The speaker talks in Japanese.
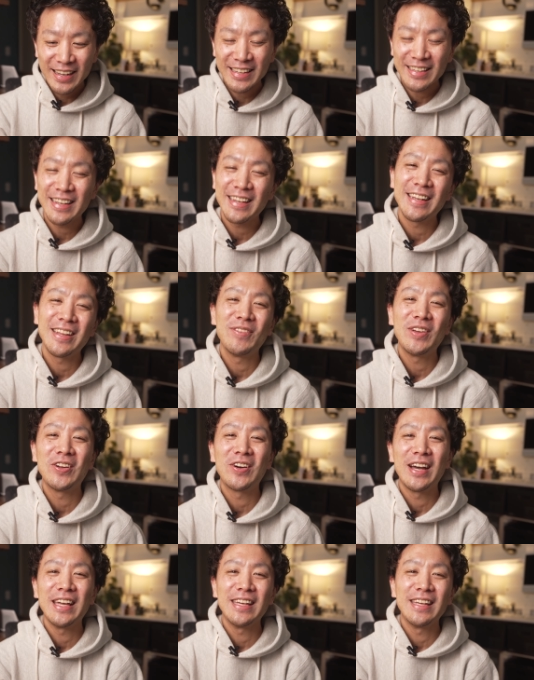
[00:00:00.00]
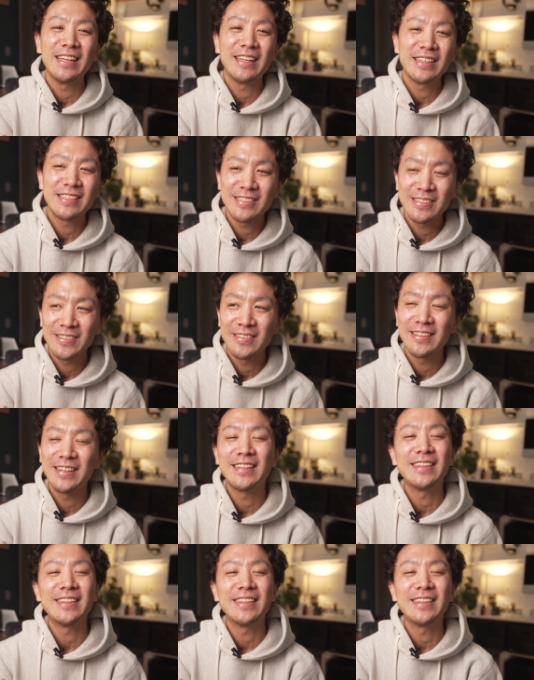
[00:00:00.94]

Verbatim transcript: 果的に見ろがいいツールに